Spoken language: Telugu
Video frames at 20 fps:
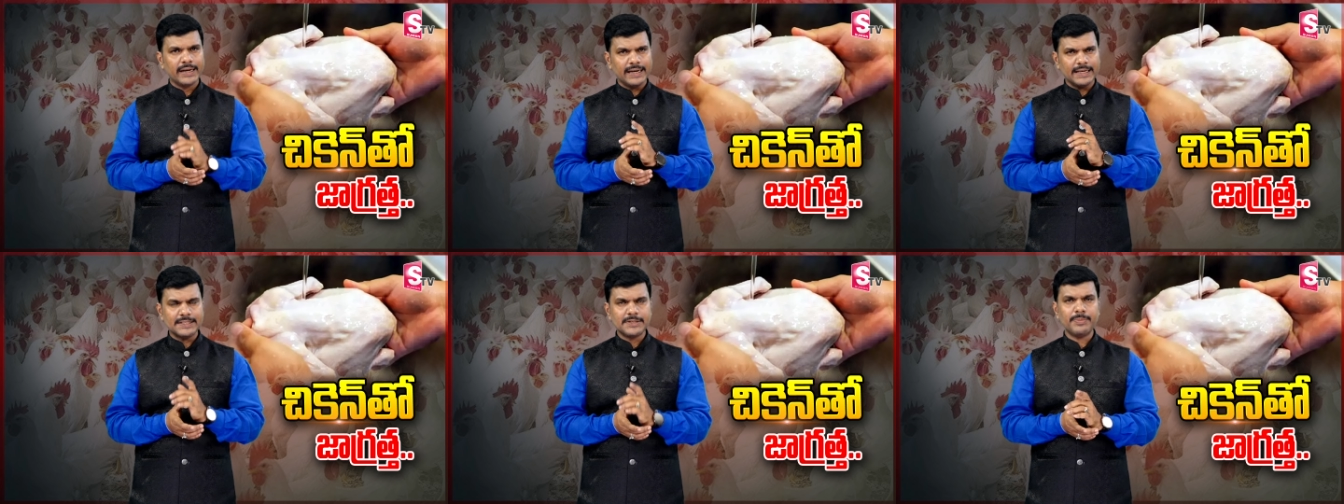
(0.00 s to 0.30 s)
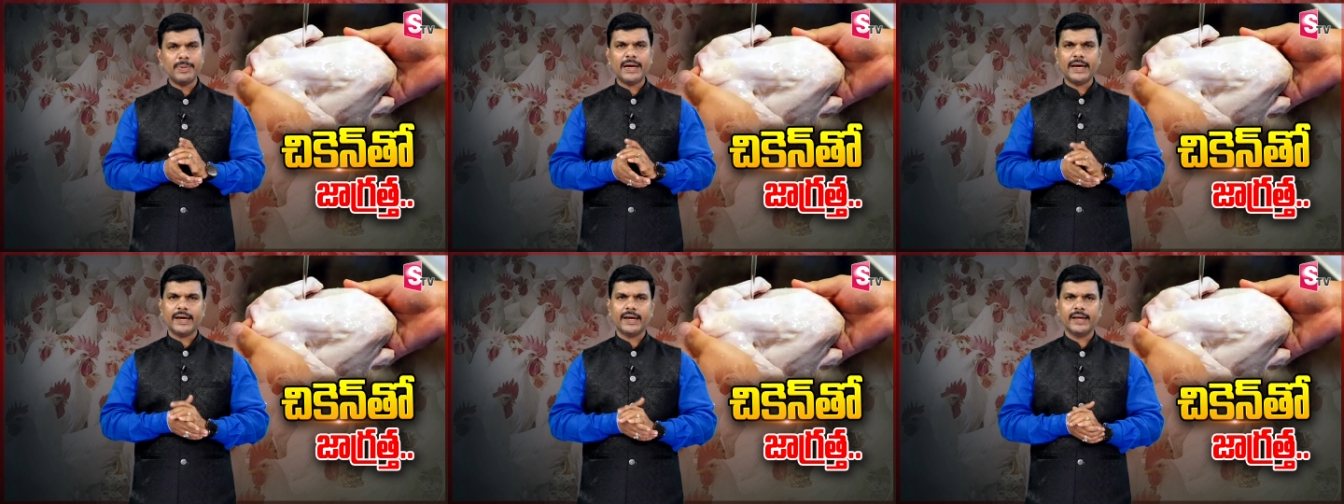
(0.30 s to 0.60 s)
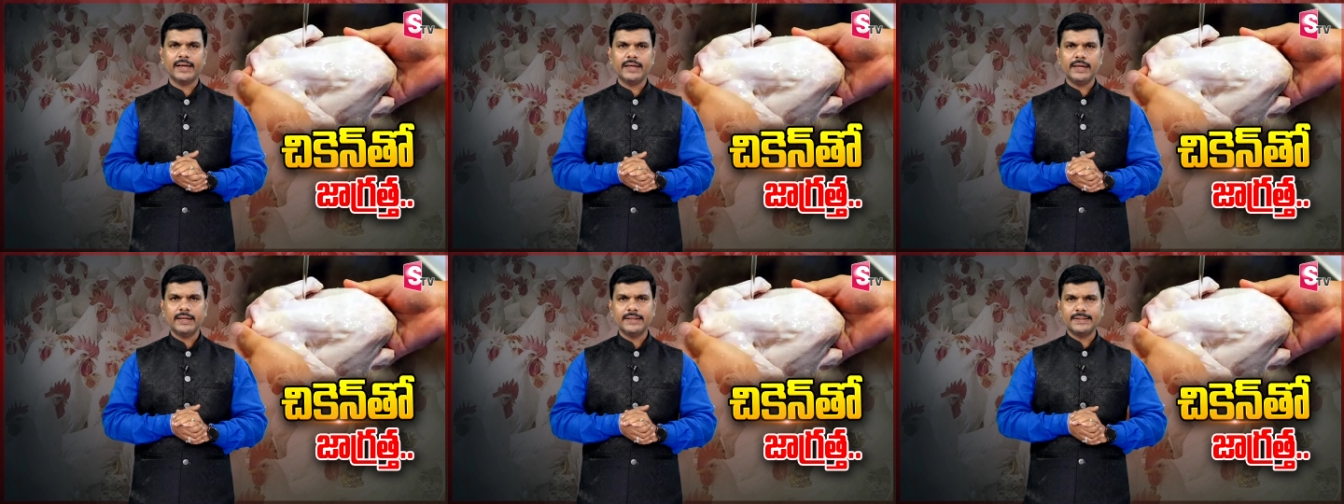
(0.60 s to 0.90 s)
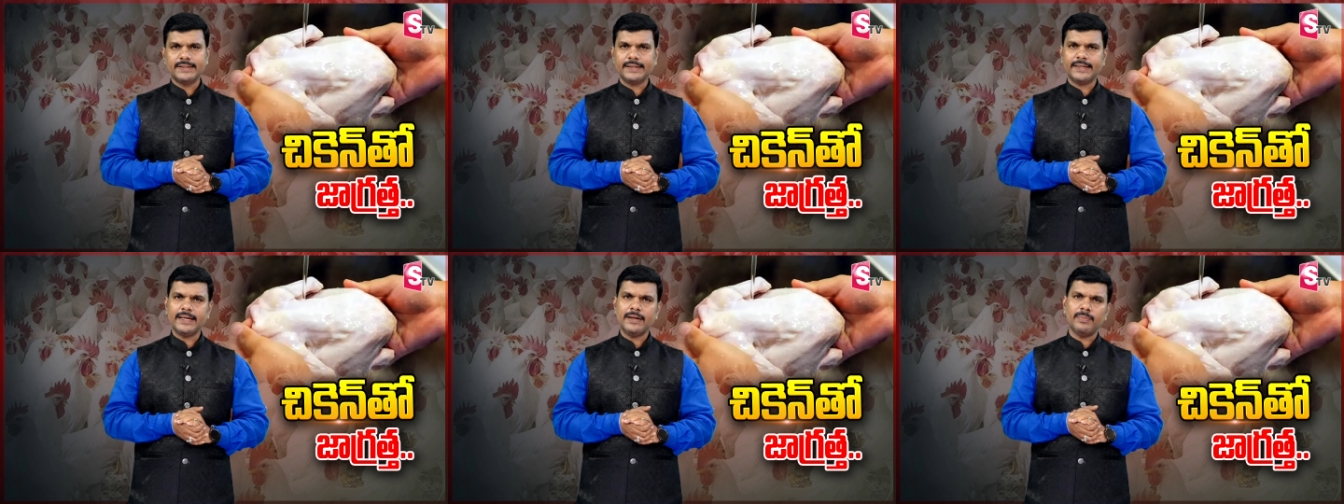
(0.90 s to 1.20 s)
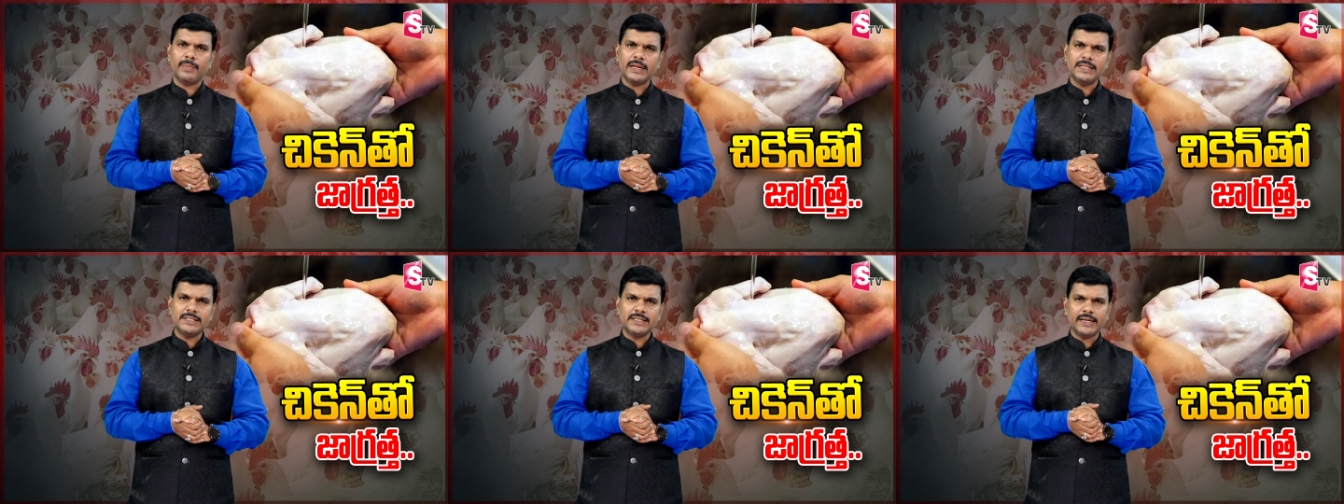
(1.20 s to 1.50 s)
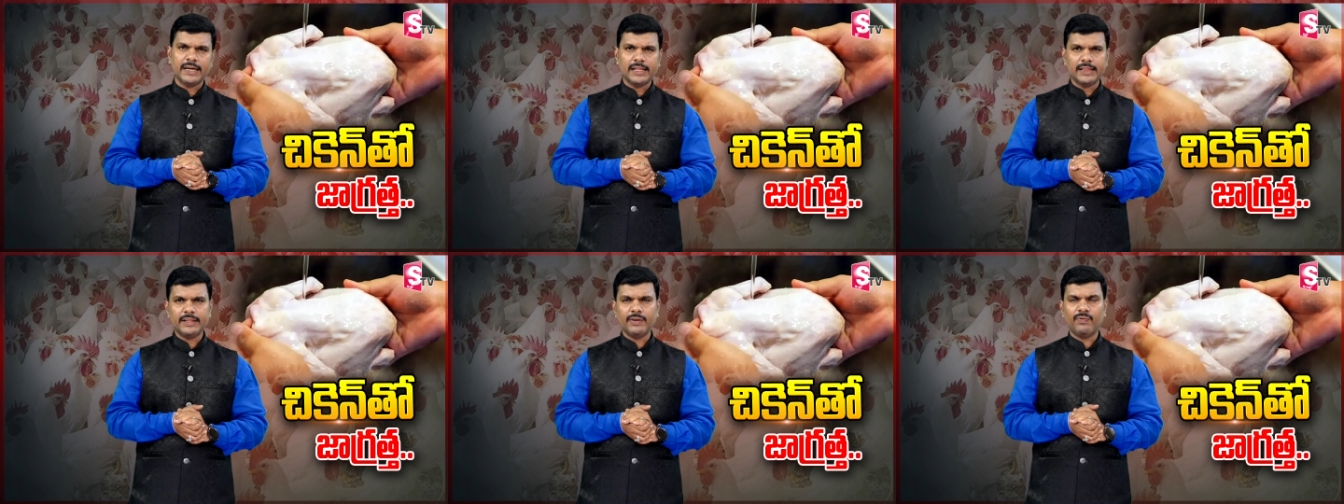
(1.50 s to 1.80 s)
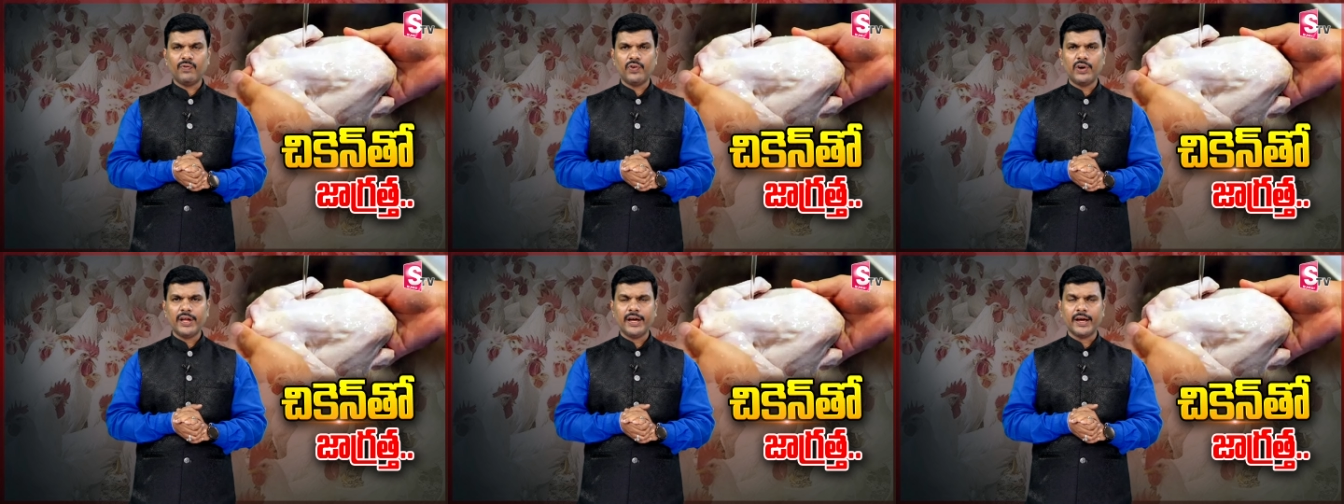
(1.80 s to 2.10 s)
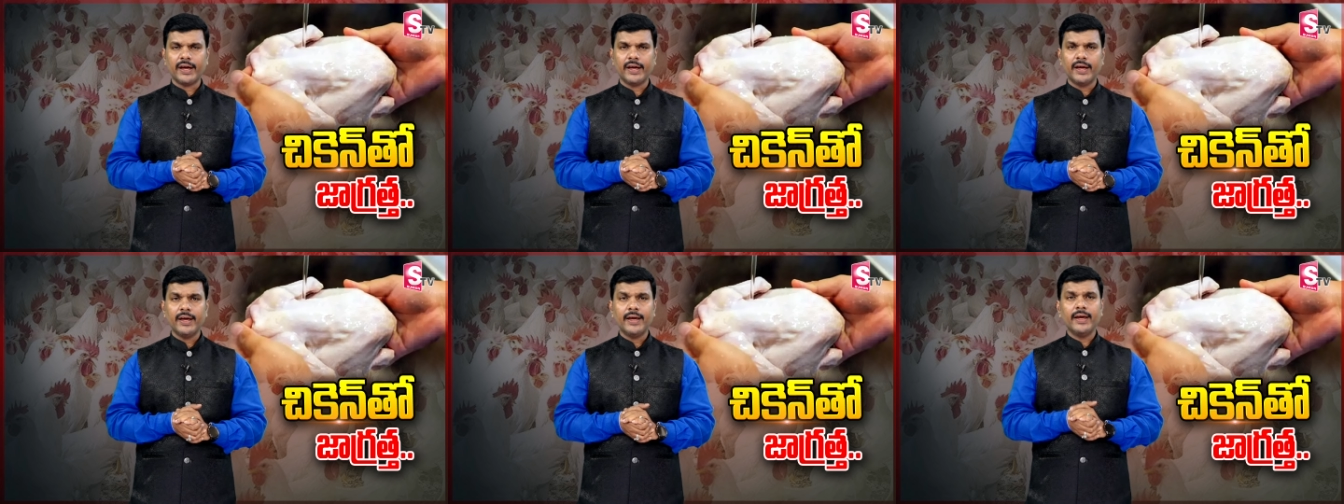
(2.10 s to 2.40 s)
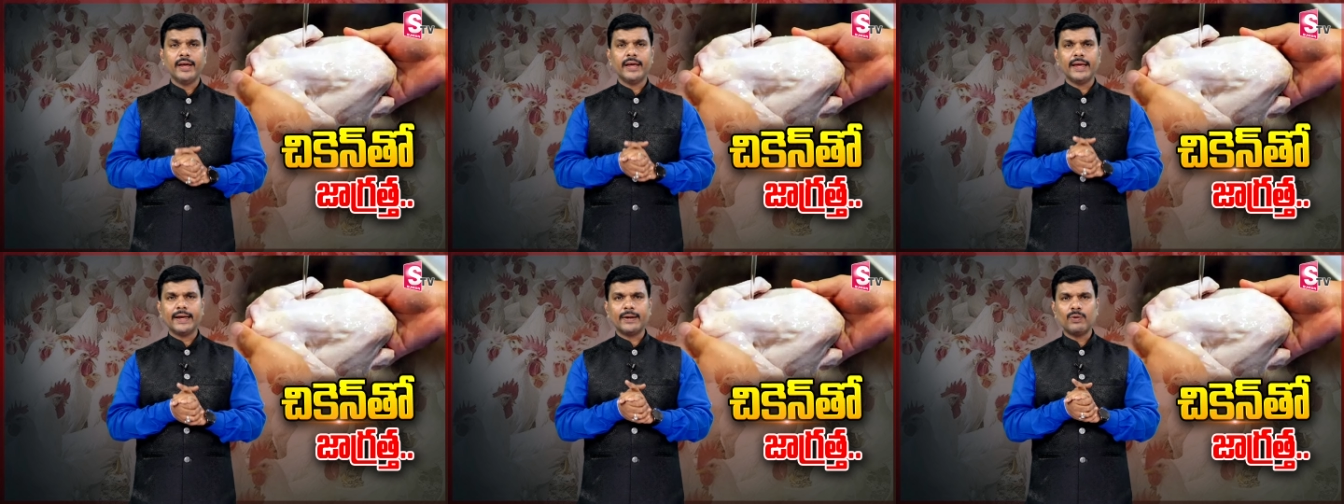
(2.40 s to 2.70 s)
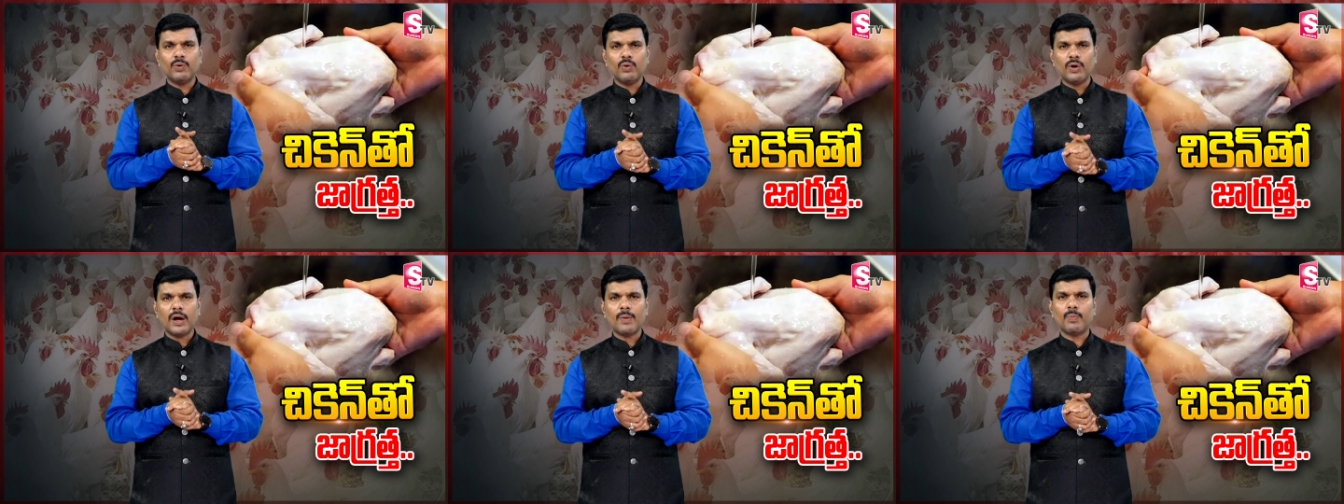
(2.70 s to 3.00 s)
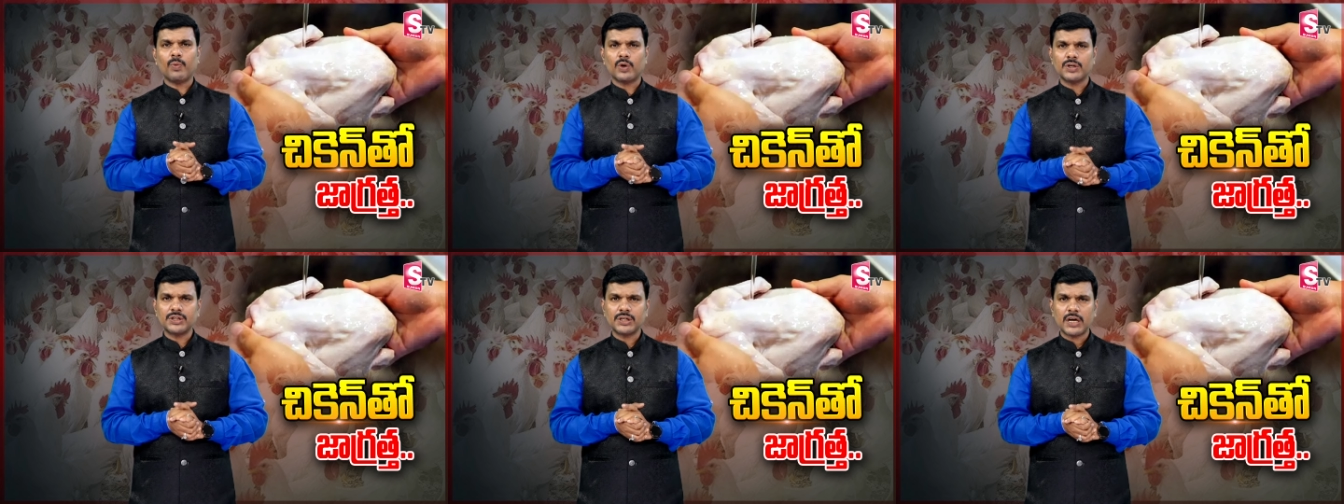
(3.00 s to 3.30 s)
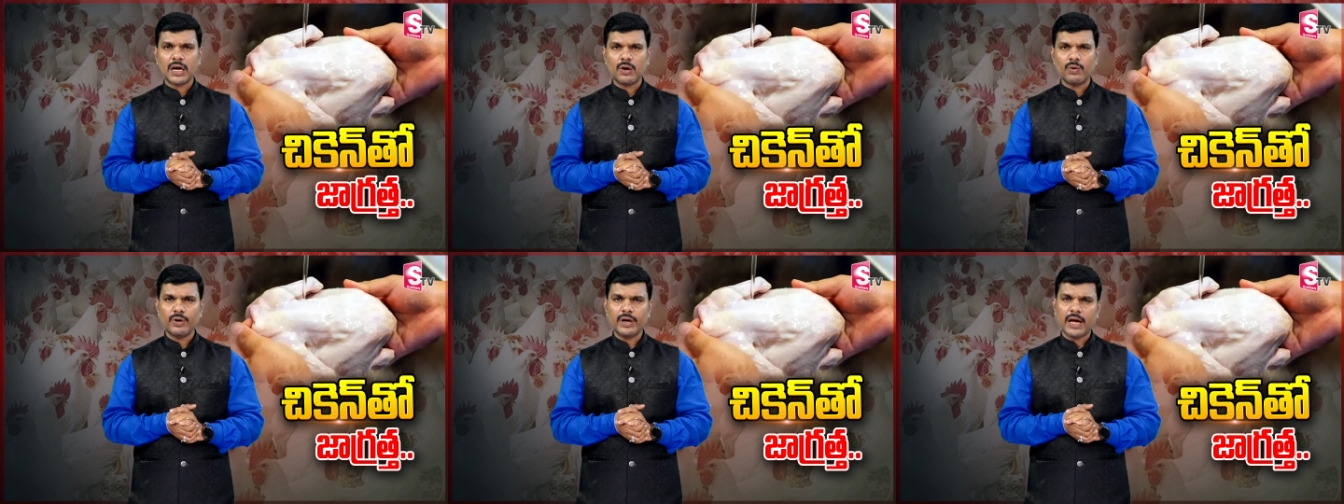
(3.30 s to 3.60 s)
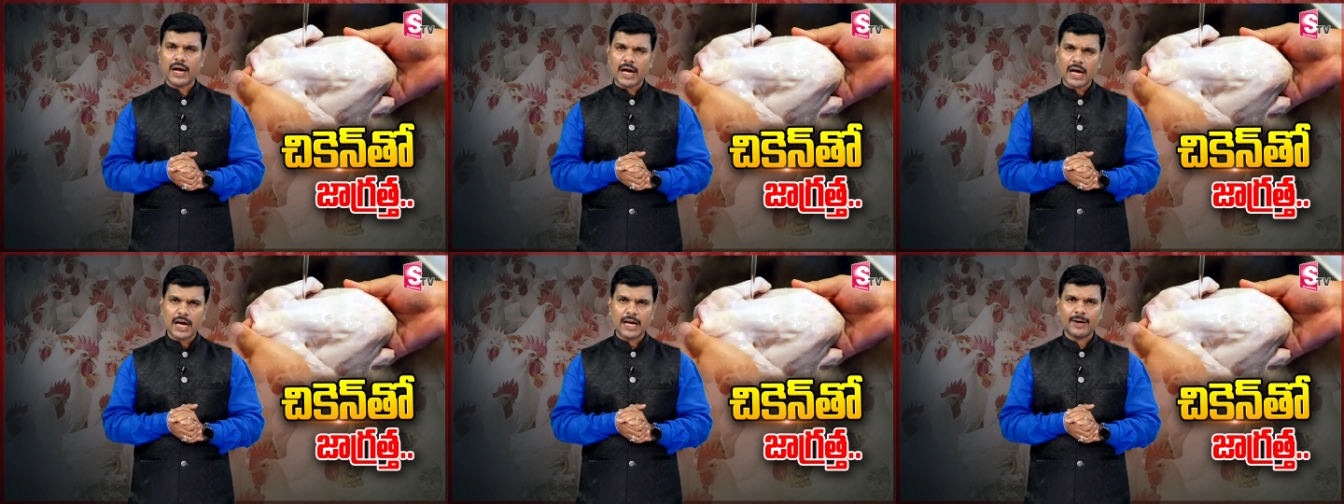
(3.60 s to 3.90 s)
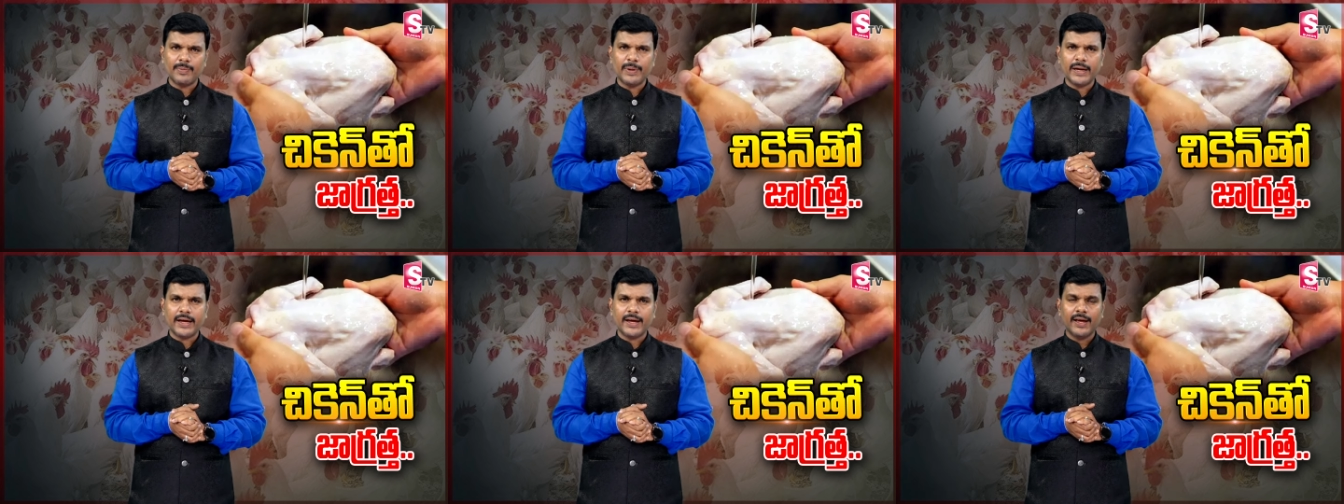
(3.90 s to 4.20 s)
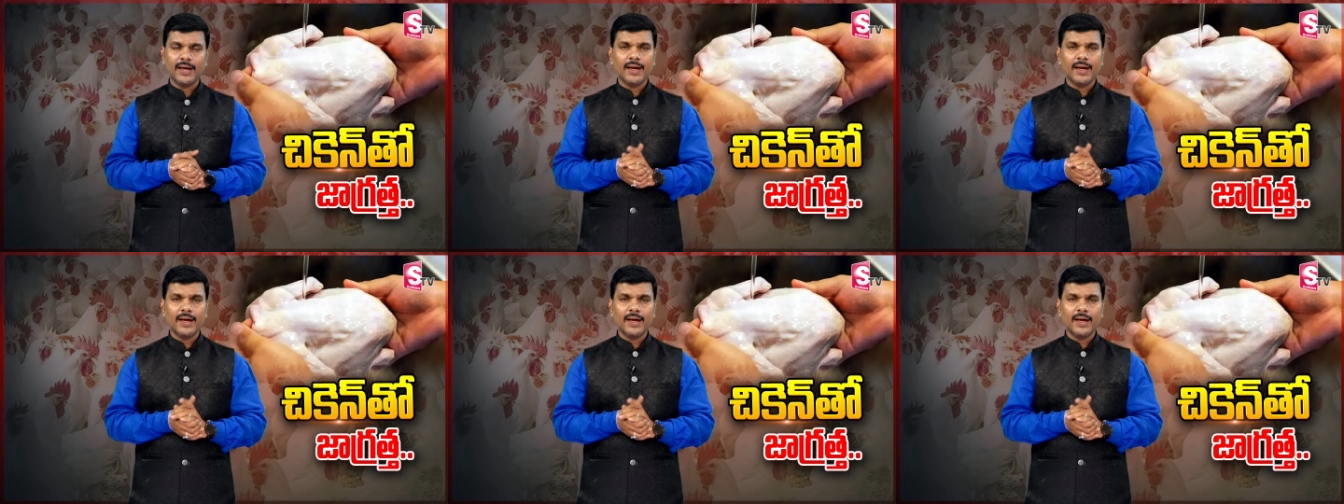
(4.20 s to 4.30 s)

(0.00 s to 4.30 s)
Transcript: నిజమే చికెన్ మంచి హెల్తీ ఫుడ్డే ఎక్కువగా పోషకాలు ఉండే ఆహారమే